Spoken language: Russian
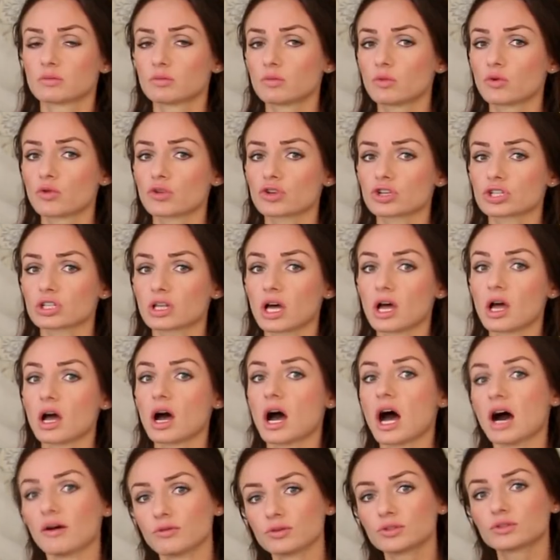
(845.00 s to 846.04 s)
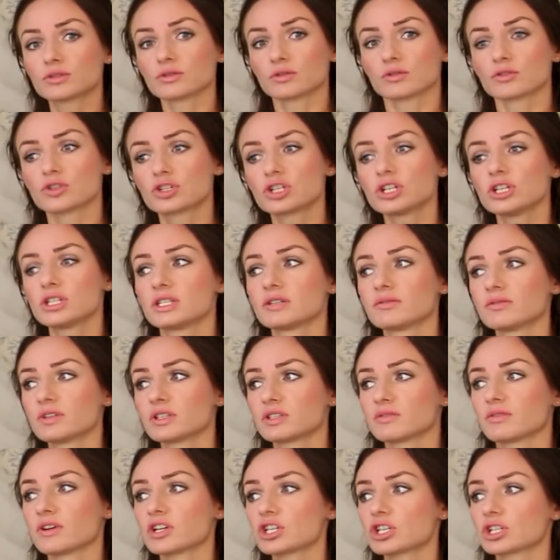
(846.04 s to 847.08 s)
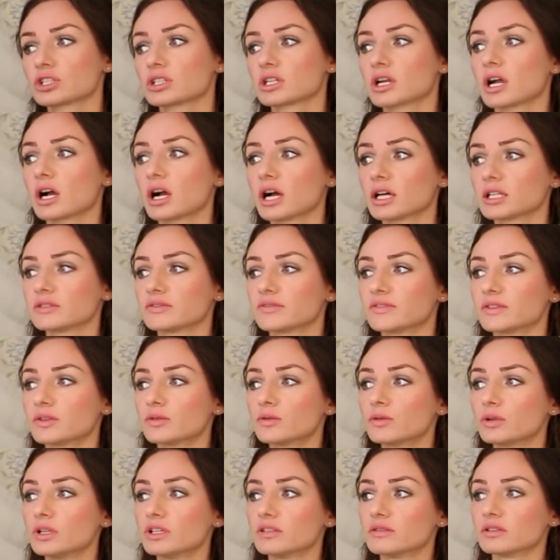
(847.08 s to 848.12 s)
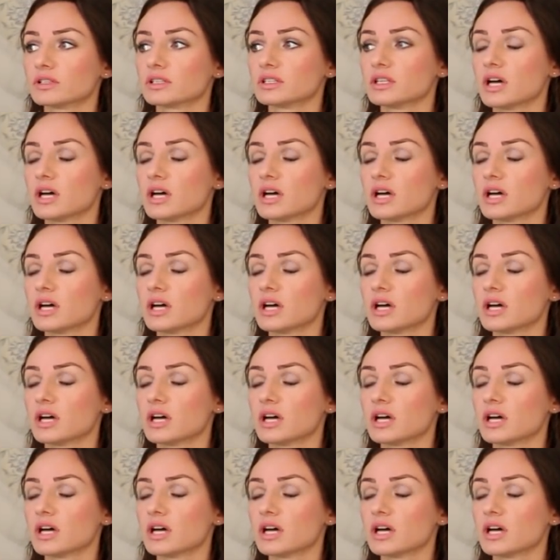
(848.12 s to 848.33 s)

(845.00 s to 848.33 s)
можно, а вот жить и ваших тараканов выгуливать,